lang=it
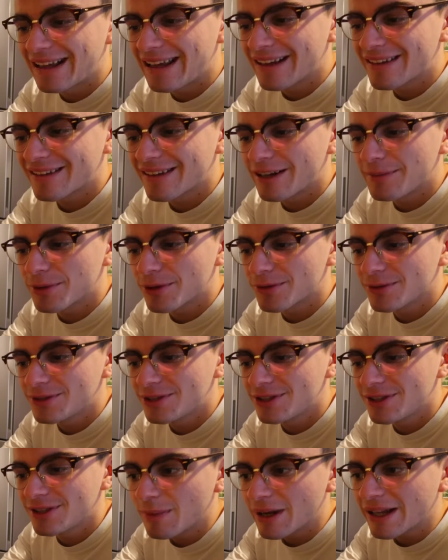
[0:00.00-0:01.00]
Alexa,
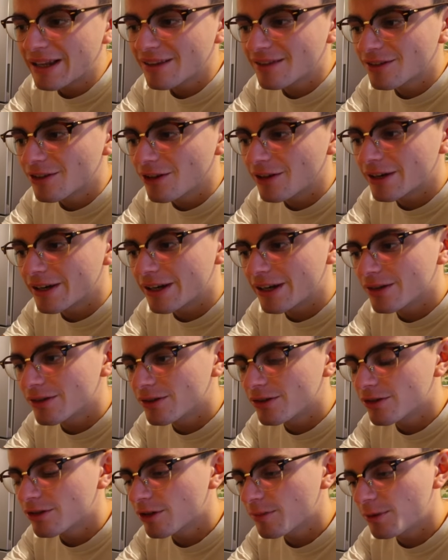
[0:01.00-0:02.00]
riproduci? Ma che storia?
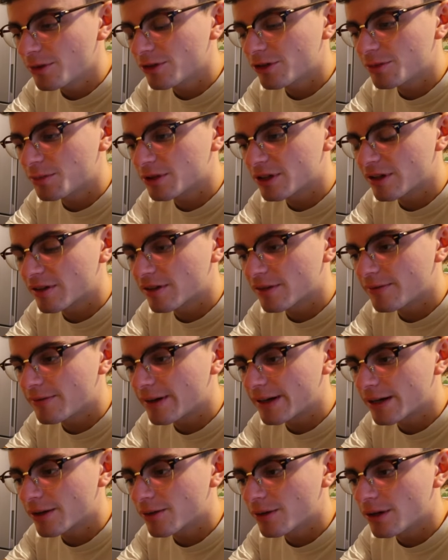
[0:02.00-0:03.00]
Non sapevo si potesse
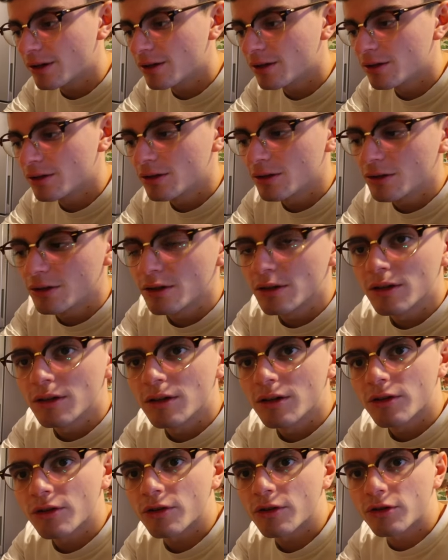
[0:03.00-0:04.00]
fare qua.
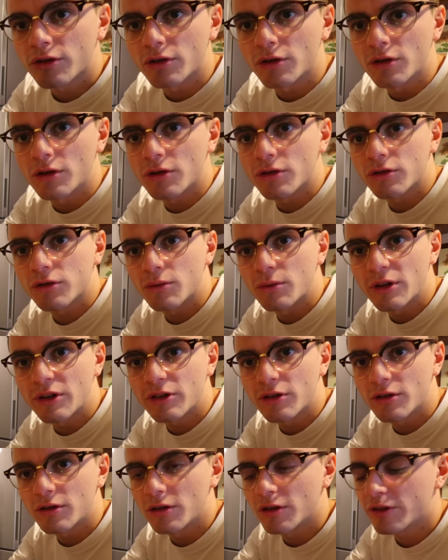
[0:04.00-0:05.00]
S solo su
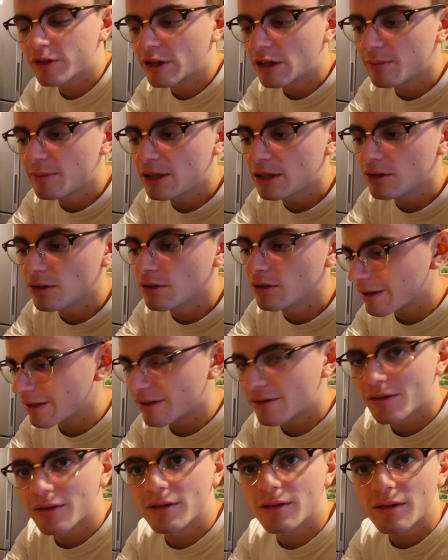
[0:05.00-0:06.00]
questo con lo schermino.
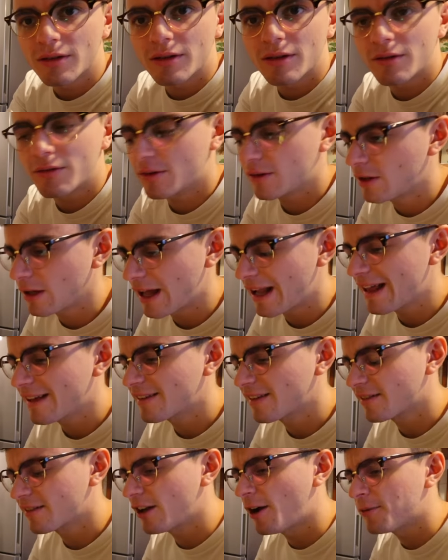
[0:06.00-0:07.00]
Adesso,
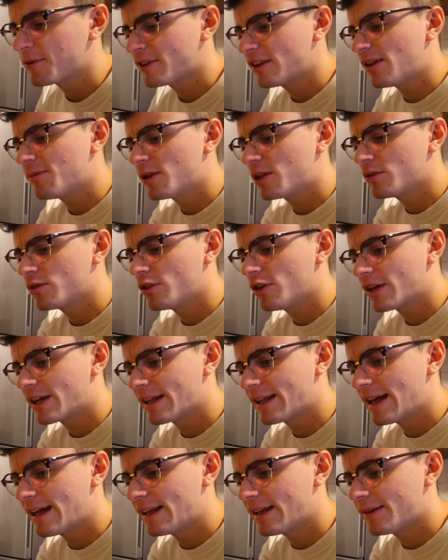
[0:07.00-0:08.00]
Alexa, stop, se no mi chiudono il
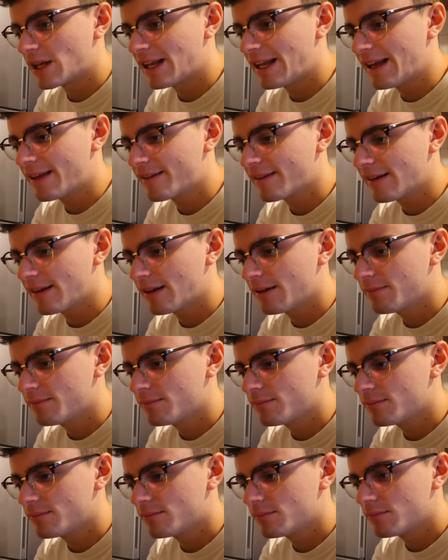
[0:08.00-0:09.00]
canale. Alexa,
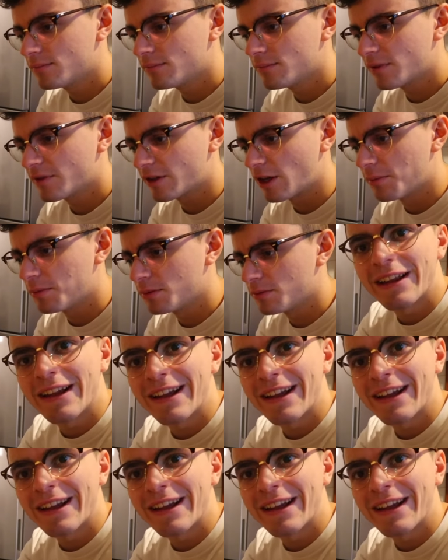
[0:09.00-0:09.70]
um, stop.